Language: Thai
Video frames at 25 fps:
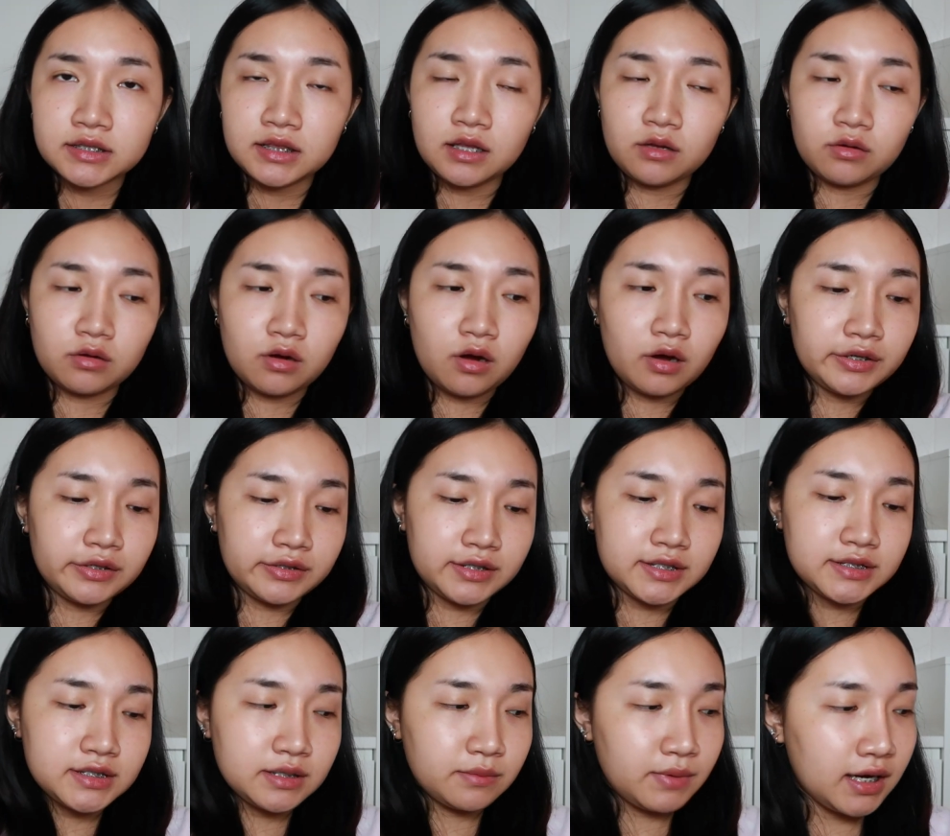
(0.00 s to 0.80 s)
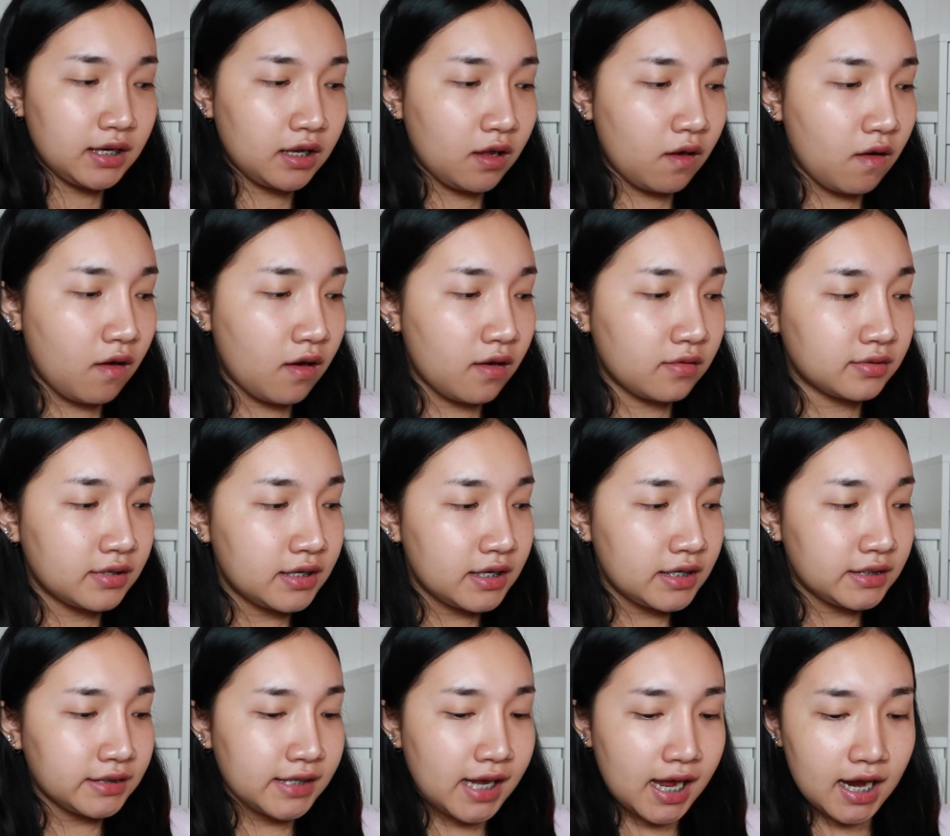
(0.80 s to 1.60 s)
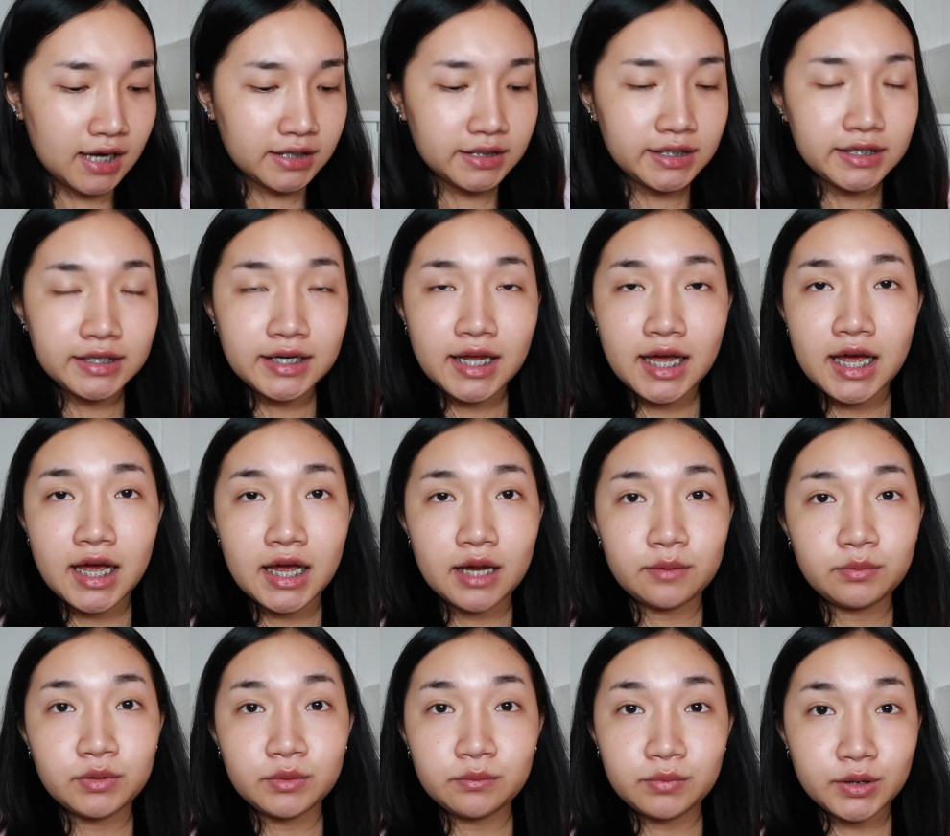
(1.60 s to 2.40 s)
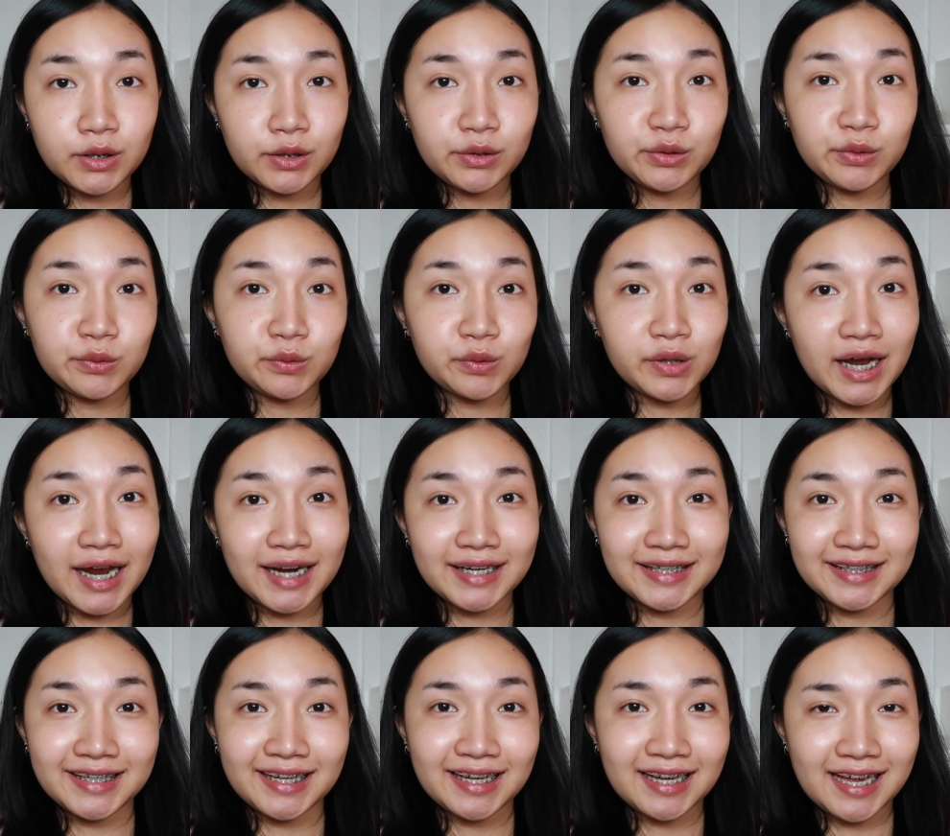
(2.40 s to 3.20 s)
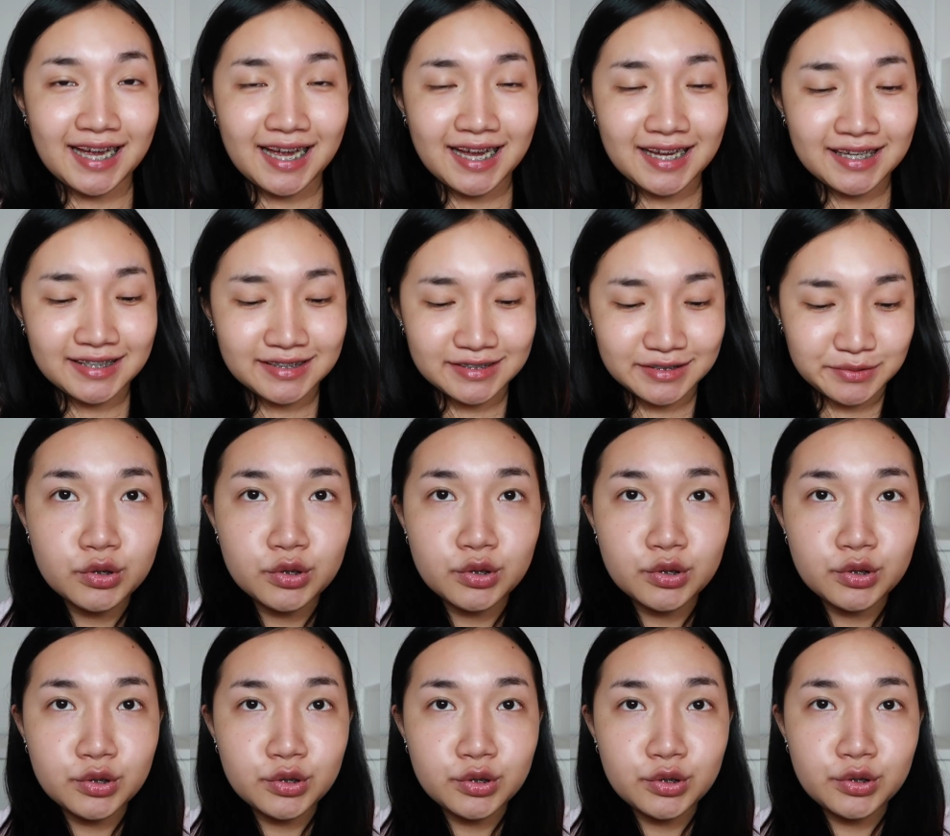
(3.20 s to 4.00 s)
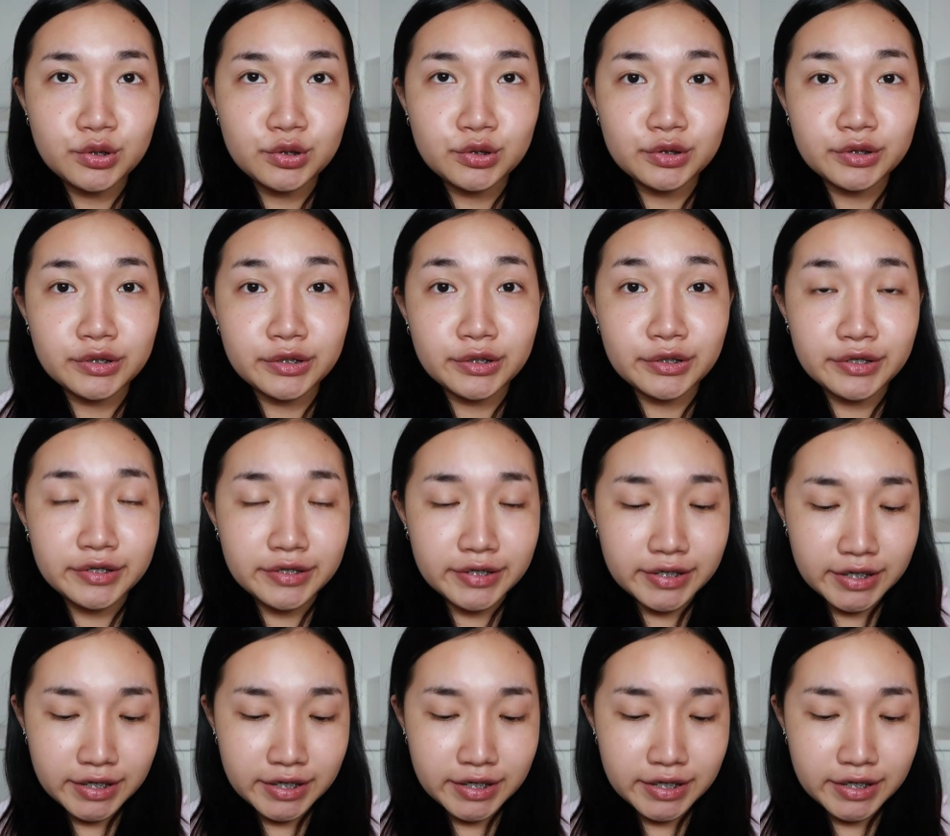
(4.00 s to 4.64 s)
แล้วก็เดี๋ยวเนจะมาลองทาที่หน้าให้เพื่อนๆดูกันนะคะโอเค